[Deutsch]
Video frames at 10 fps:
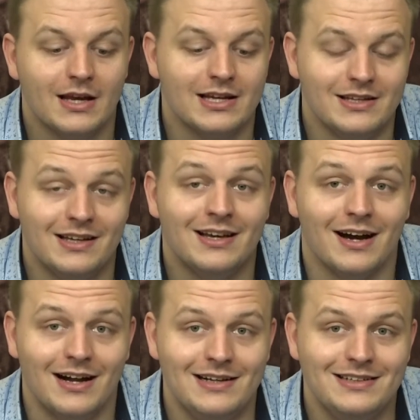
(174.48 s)
in die
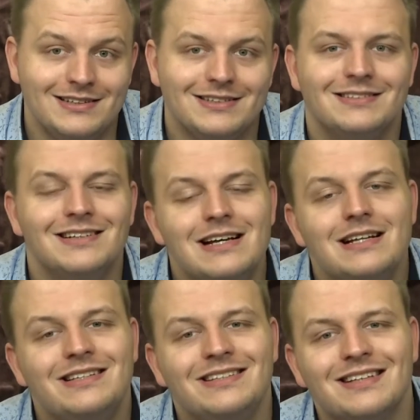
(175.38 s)
Krallen,
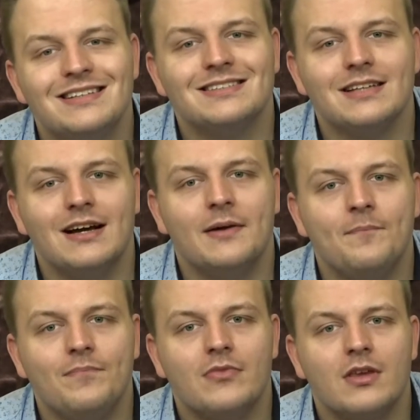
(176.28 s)
dieses,
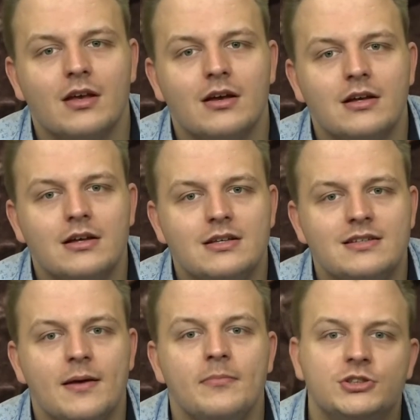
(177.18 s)
ähm,
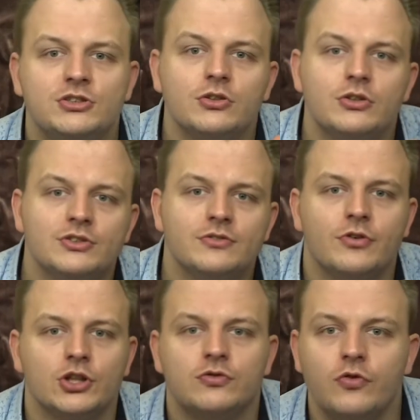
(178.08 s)
dieser
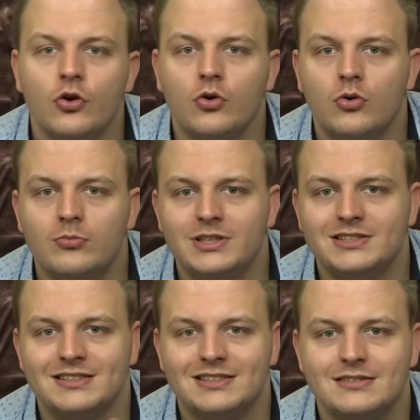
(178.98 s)
mysteriösen Verschwörung um
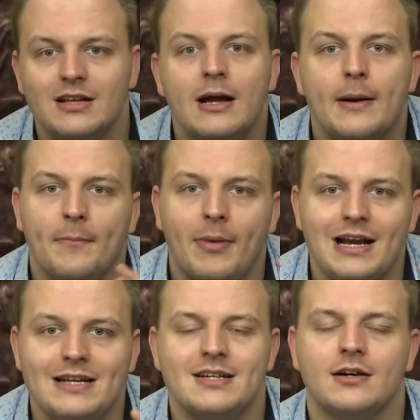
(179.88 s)
dieses
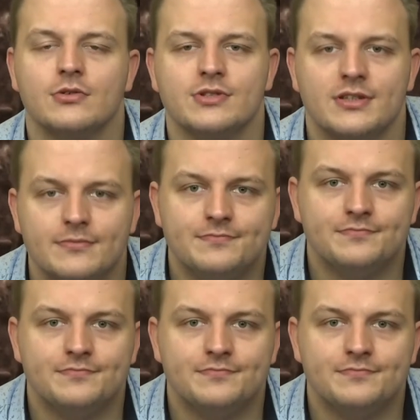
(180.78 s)
Balletthaus.